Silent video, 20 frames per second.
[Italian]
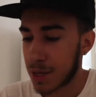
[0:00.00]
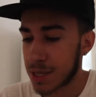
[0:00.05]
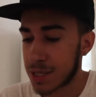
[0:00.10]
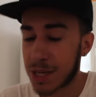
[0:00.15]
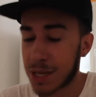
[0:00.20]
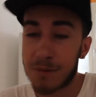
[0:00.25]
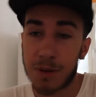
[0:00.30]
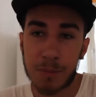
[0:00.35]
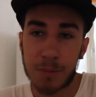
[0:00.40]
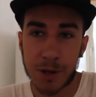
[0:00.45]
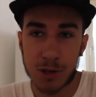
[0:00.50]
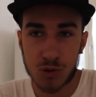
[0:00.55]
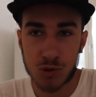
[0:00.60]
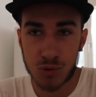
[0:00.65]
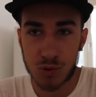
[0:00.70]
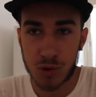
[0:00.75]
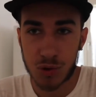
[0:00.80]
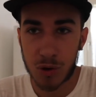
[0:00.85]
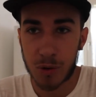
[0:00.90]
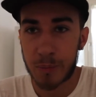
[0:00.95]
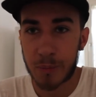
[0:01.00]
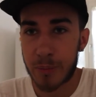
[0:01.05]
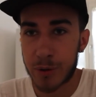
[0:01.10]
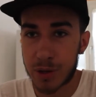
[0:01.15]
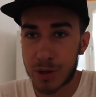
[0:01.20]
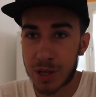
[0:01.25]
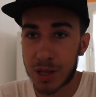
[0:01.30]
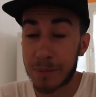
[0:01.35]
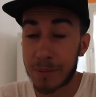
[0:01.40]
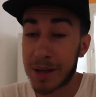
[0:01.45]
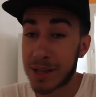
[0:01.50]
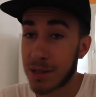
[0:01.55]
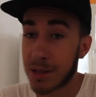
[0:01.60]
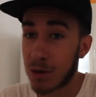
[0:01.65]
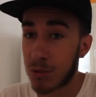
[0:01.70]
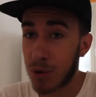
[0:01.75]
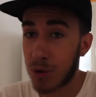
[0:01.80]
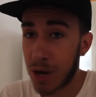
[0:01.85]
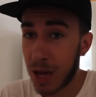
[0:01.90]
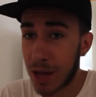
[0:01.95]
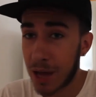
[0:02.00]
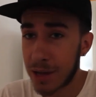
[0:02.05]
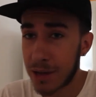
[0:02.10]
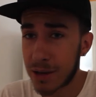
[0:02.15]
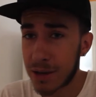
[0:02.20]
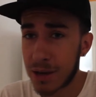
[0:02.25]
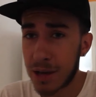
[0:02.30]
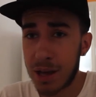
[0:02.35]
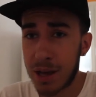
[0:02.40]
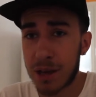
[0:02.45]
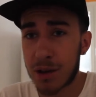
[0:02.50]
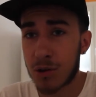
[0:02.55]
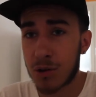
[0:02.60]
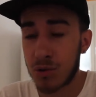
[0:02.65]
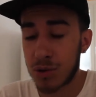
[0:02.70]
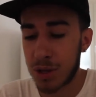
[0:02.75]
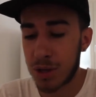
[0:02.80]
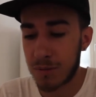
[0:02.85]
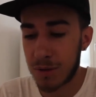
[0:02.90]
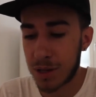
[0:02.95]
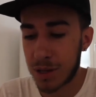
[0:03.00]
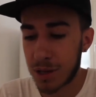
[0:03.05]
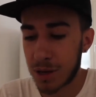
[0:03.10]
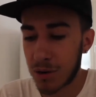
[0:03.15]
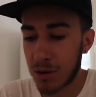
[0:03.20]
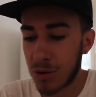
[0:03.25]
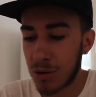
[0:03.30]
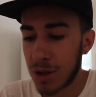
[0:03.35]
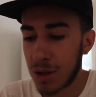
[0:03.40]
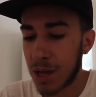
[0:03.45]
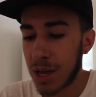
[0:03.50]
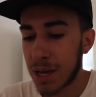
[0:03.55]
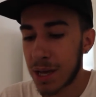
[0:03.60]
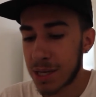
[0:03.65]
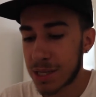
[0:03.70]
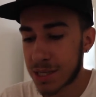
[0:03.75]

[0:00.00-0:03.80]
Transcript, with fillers: Se vi è piaciuto potete mettere un like e condividerlo.